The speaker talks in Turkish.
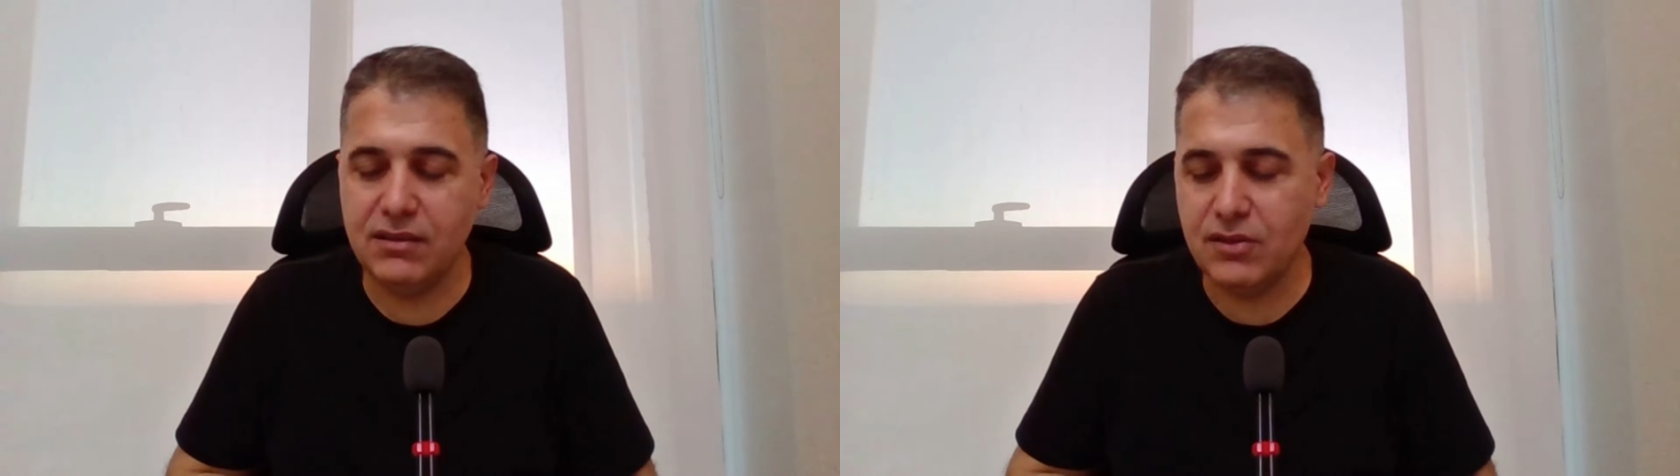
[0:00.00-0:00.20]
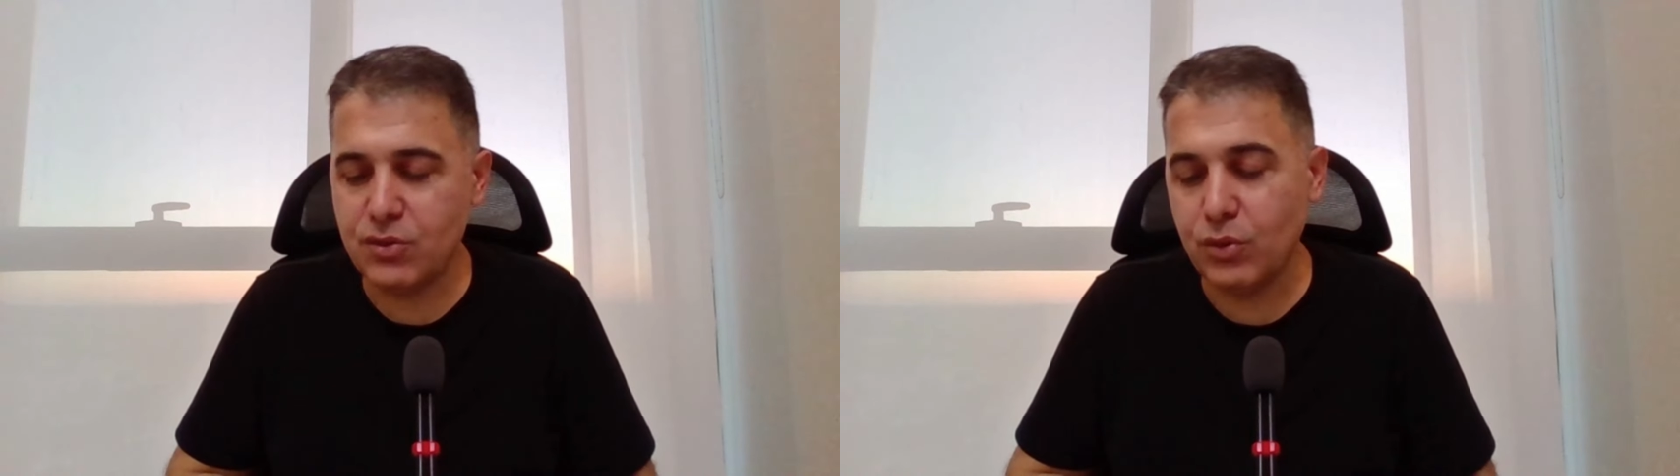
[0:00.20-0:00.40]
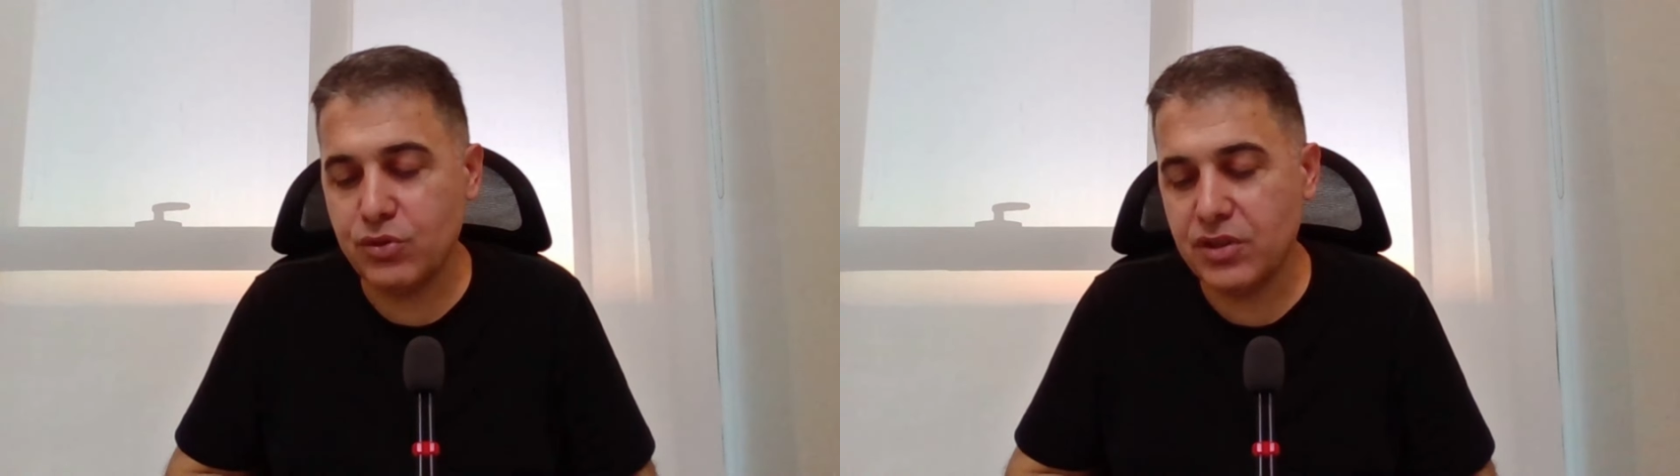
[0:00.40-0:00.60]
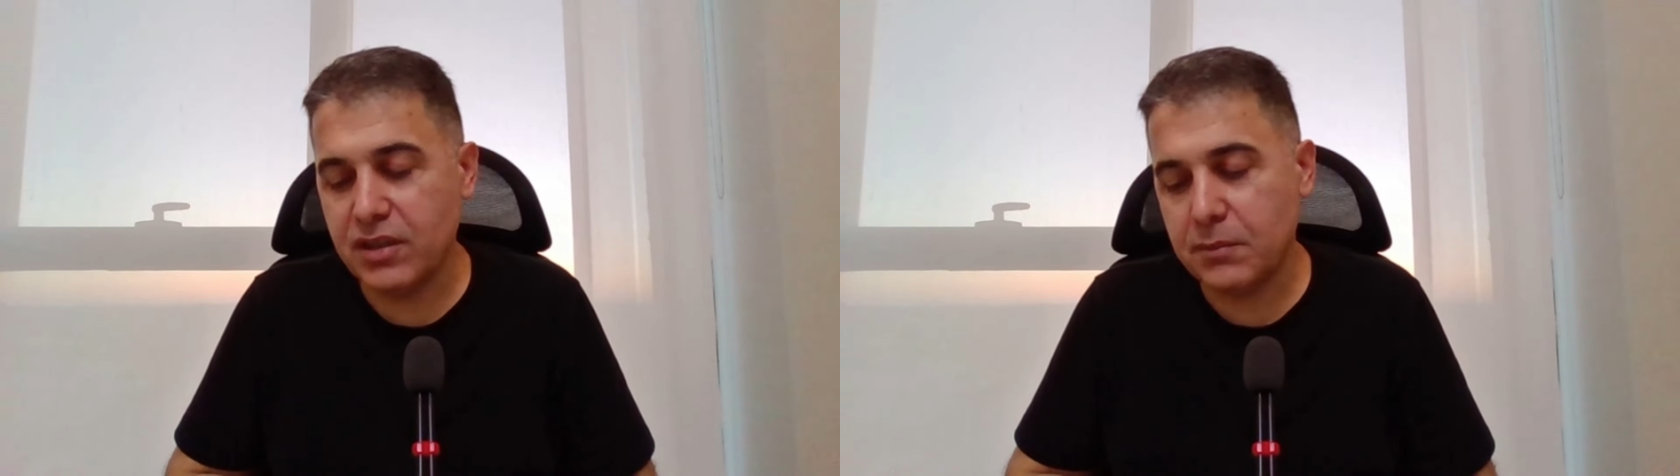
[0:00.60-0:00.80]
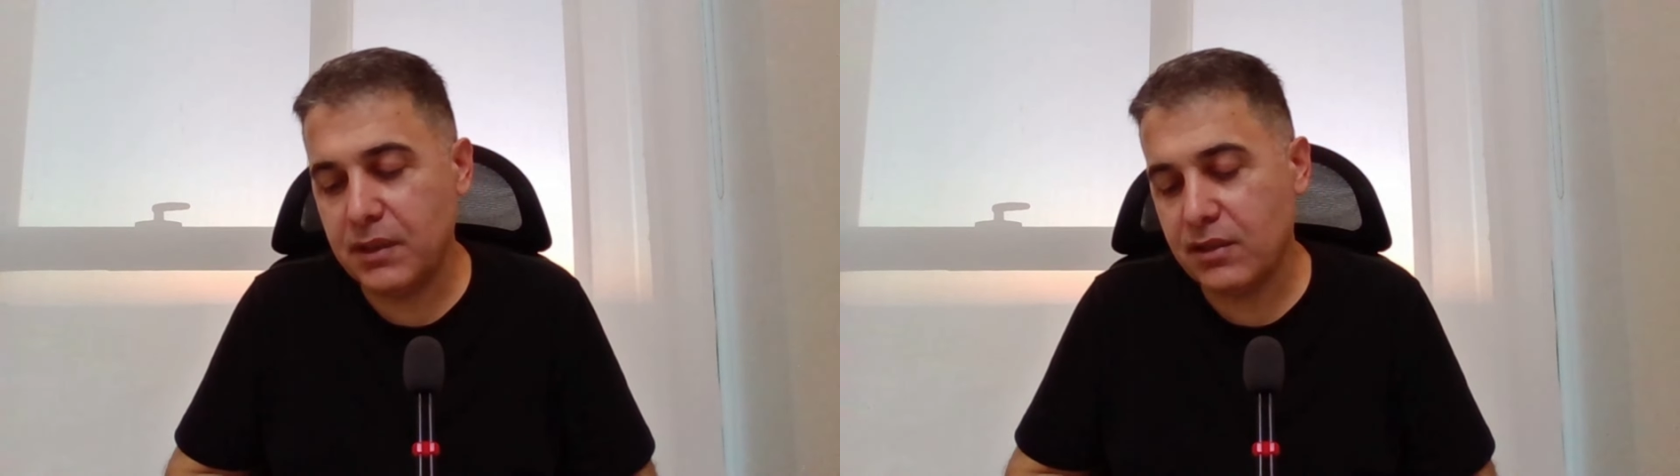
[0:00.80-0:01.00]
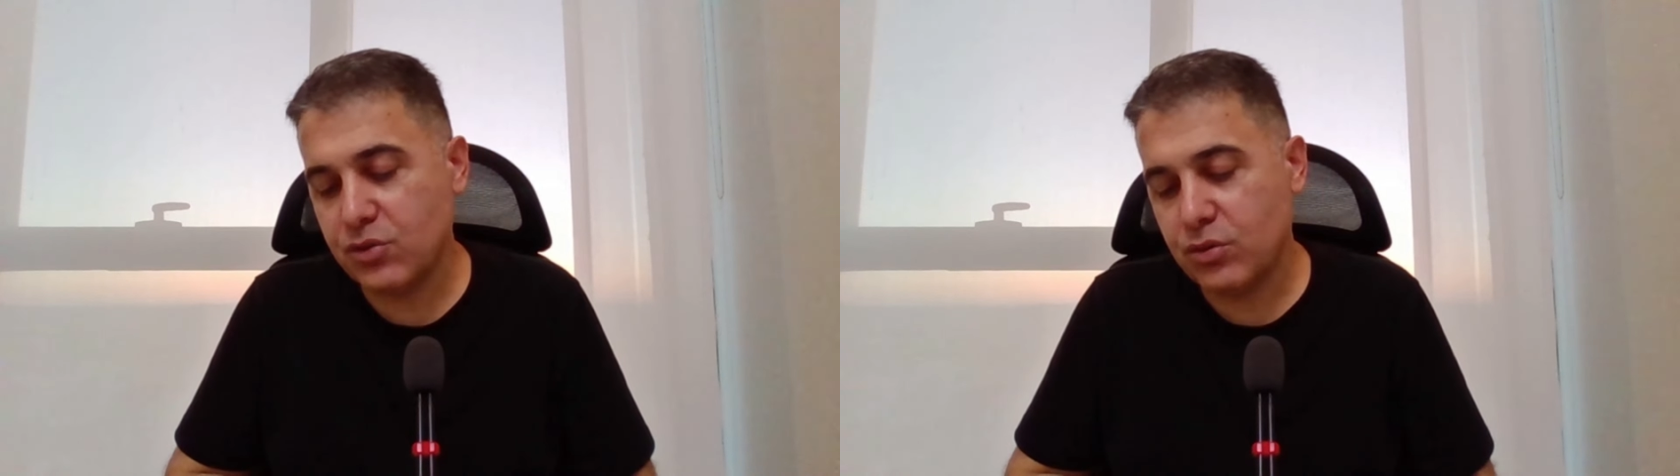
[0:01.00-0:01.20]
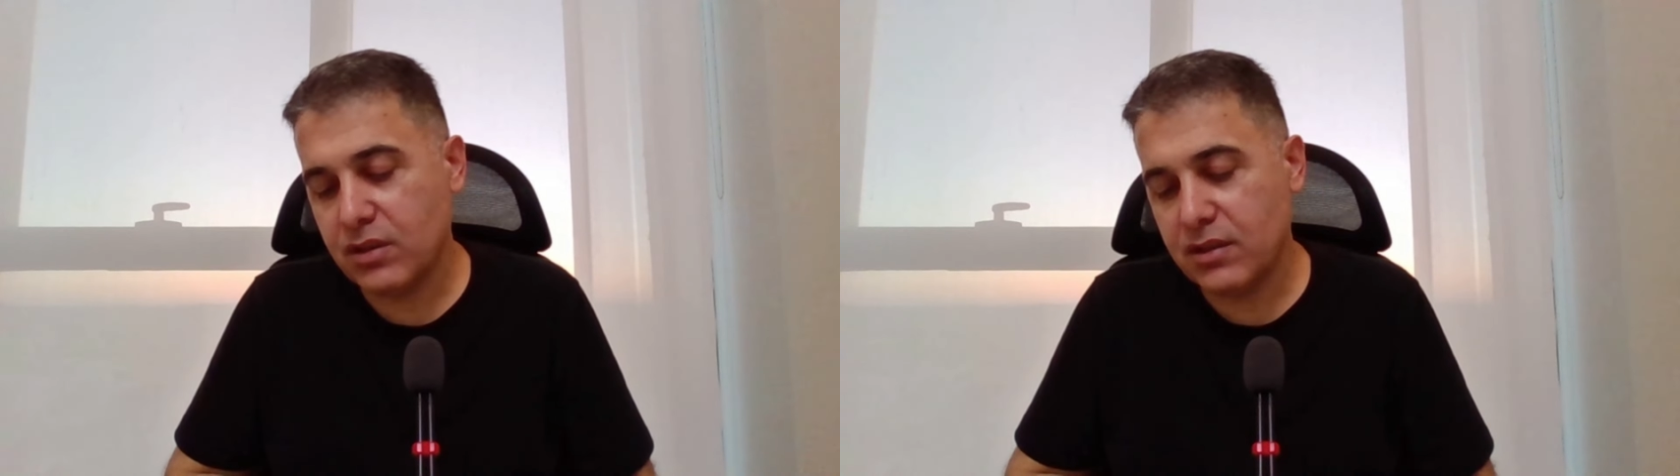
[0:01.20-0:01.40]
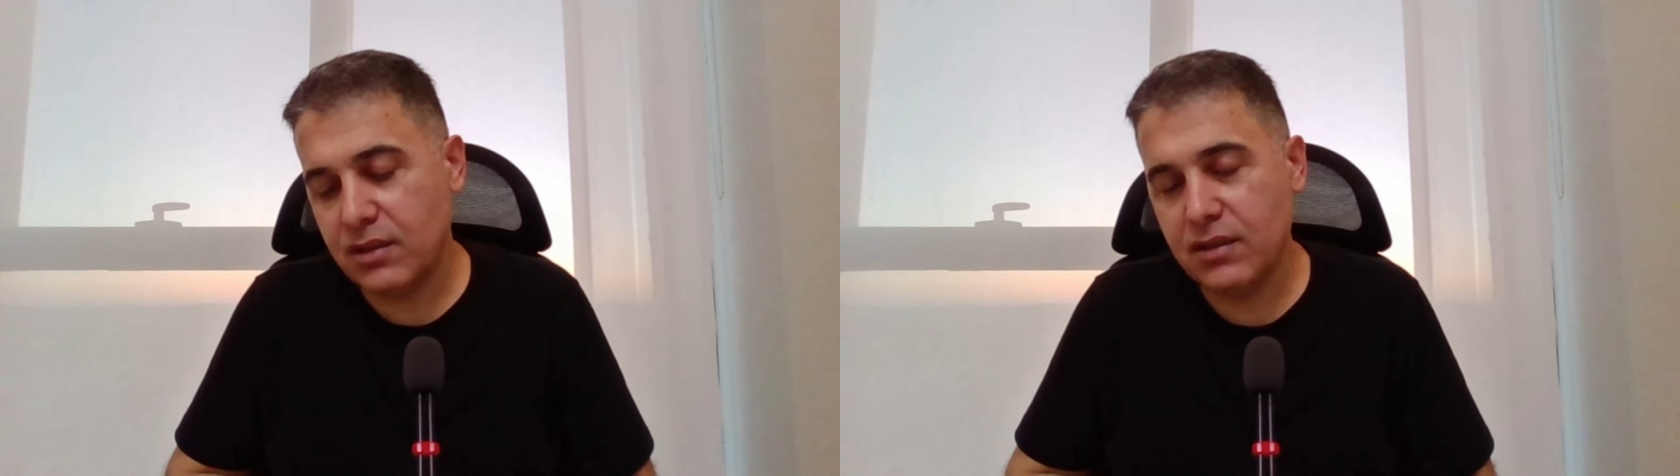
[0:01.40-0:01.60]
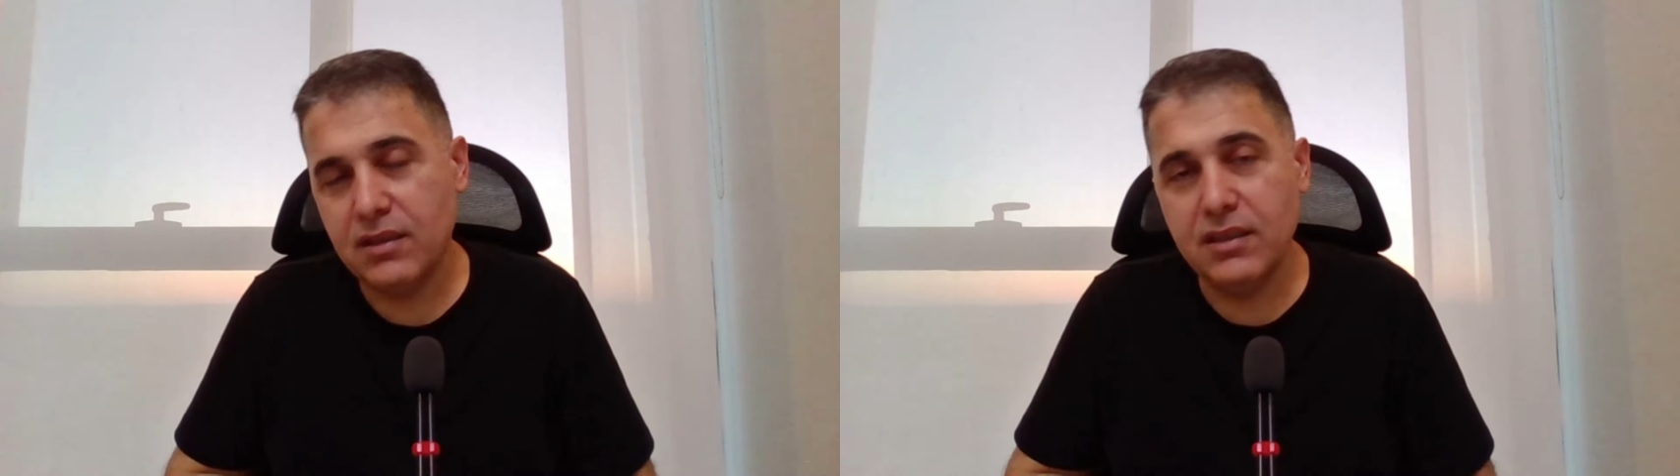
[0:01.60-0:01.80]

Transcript: son içerik bilançoları da